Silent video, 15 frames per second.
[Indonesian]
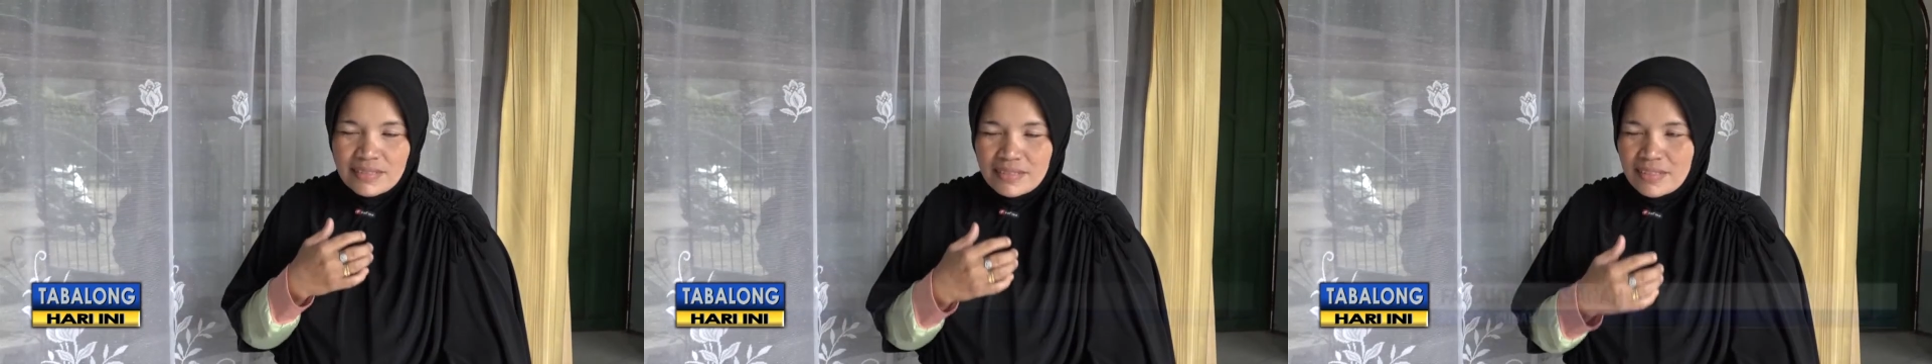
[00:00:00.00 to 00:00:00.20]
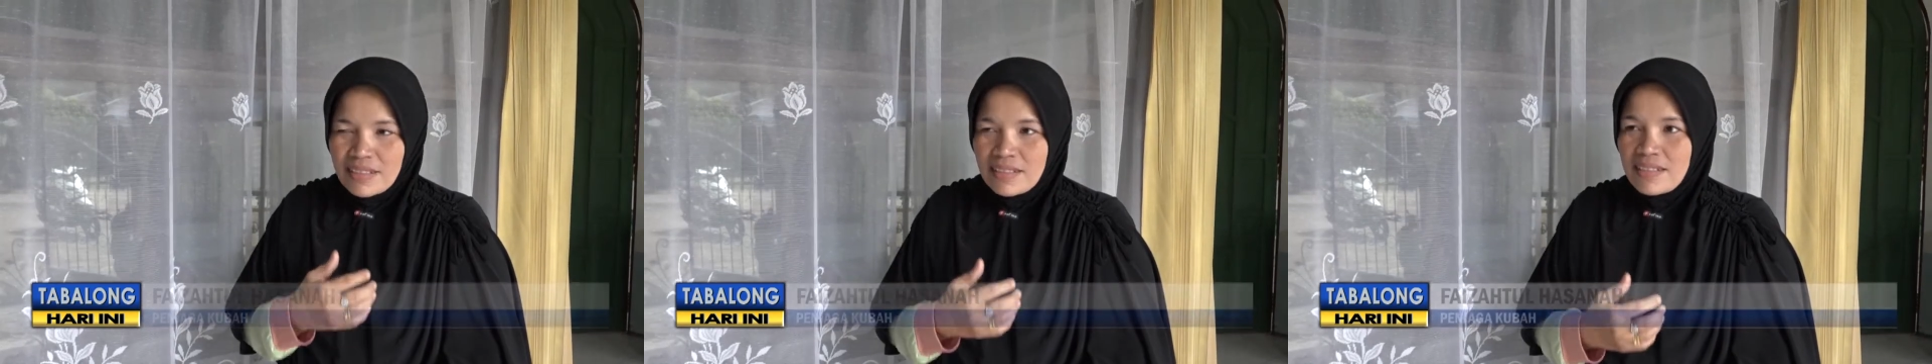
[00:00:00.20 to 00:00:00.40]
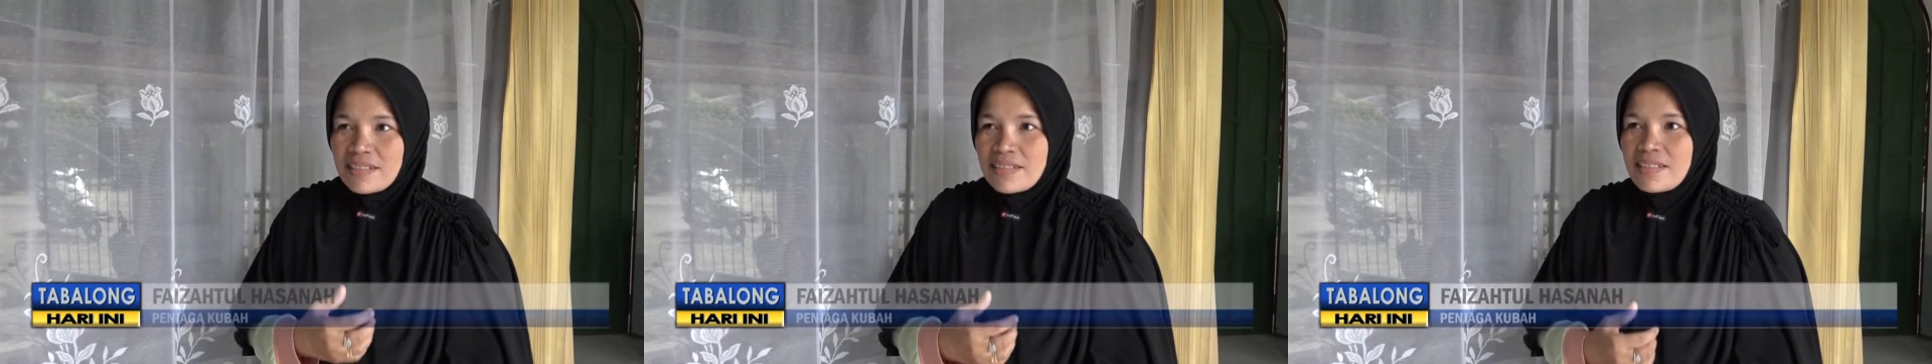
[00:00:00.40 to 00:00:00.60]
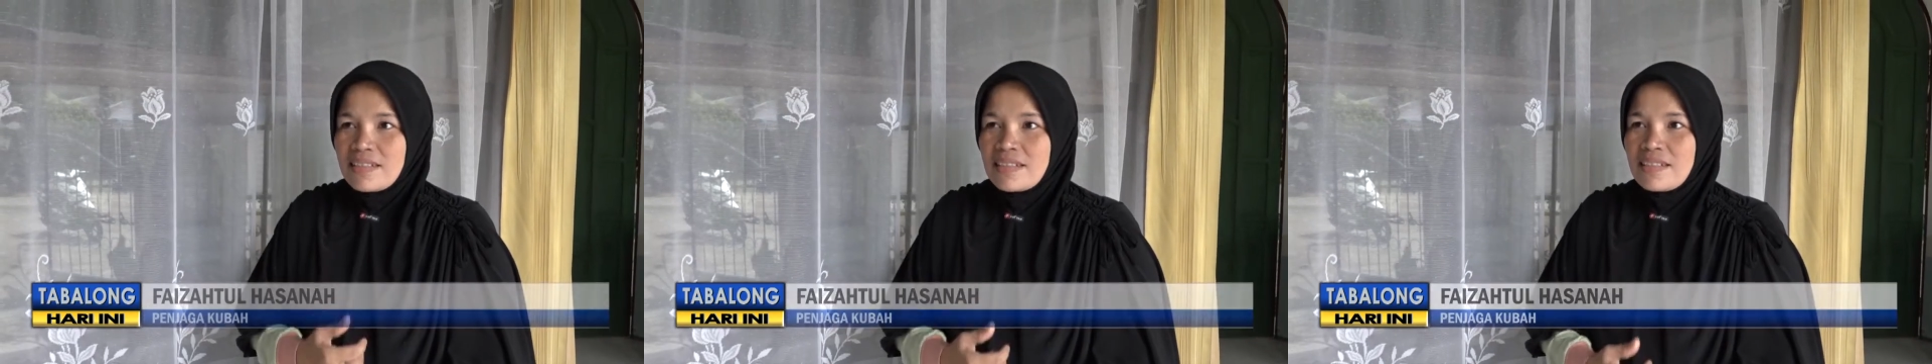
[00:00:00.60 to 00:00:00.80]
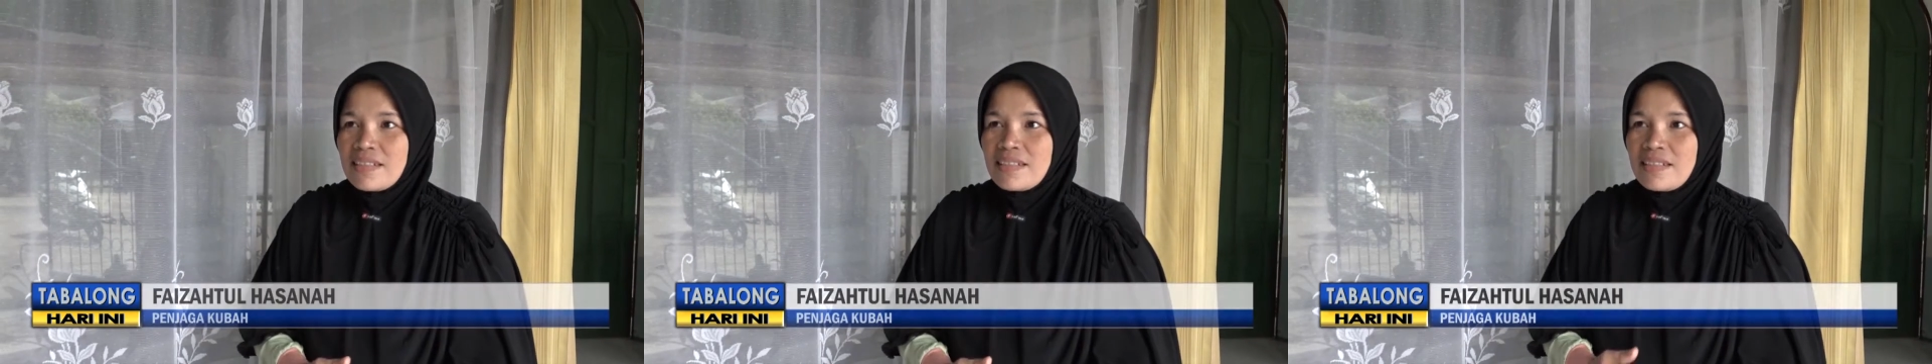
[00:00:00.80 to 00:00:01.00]
daerah
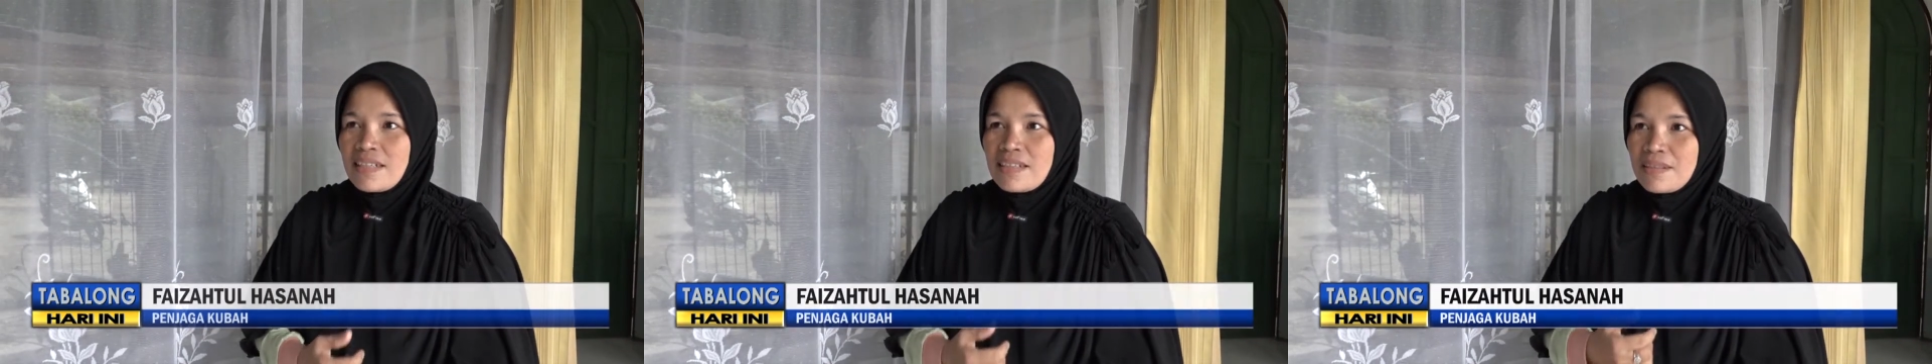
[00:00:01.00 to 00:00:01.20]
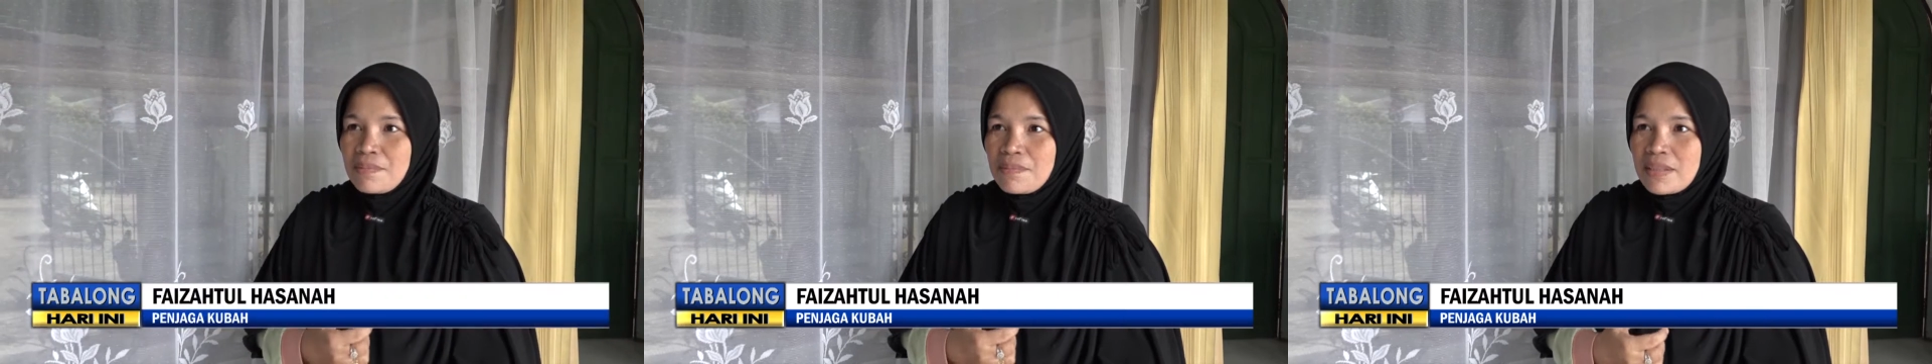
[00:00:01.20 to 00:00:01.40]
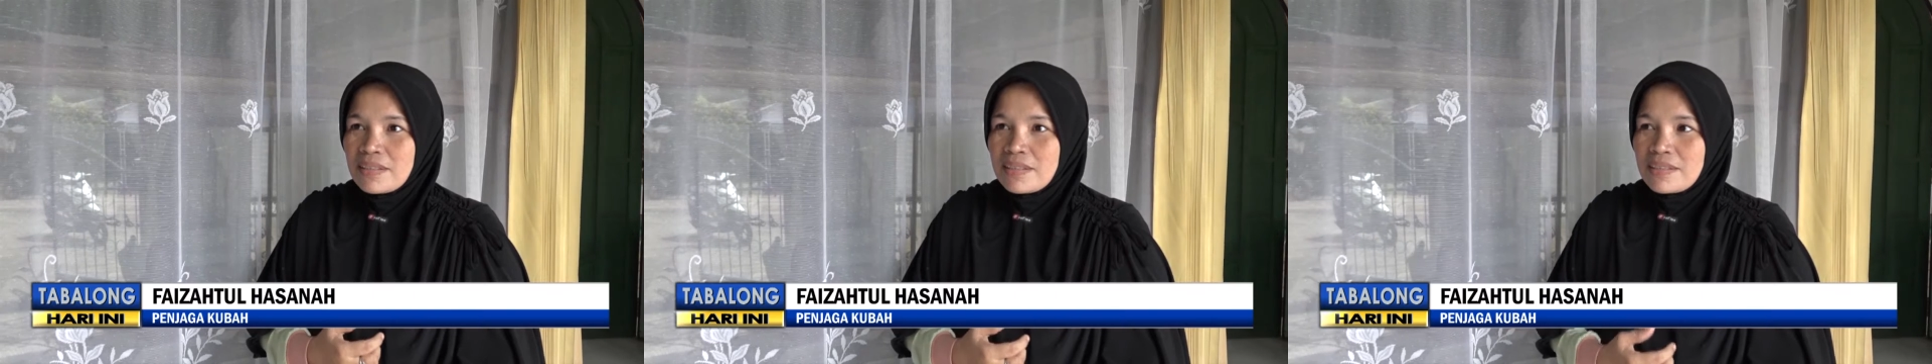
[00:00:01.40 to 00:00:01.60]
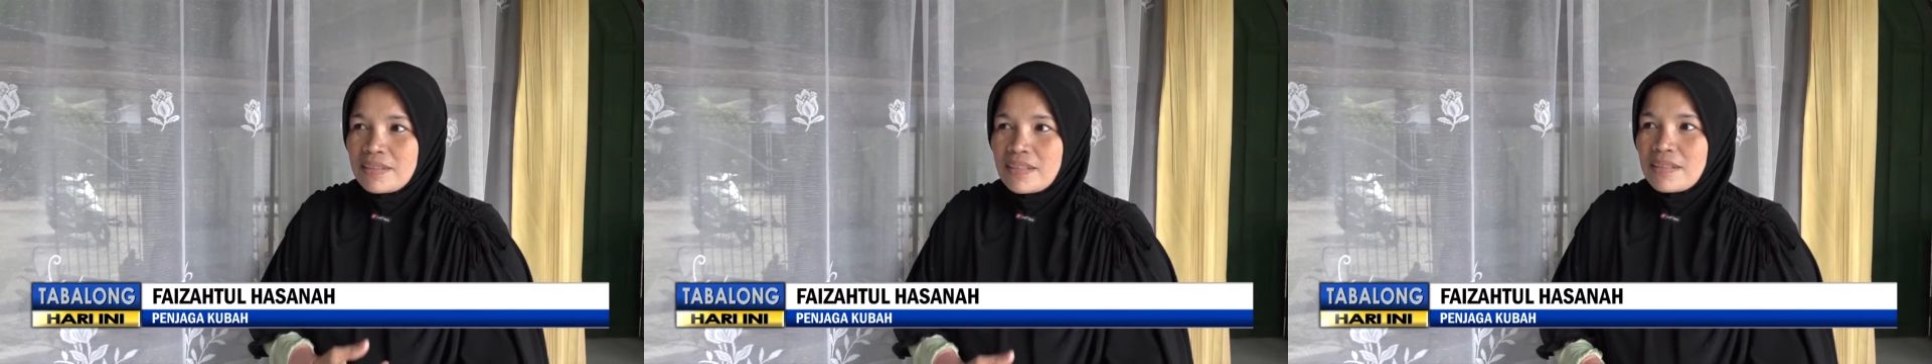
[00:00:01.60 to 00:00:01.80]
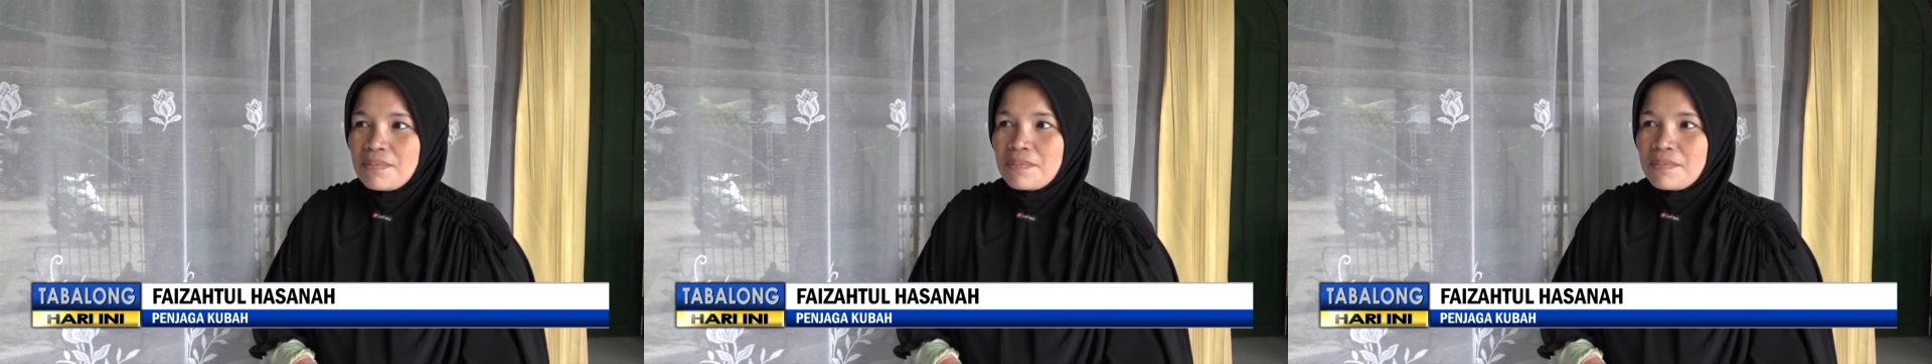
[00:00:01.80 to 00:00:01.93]
sini, Kalimantan,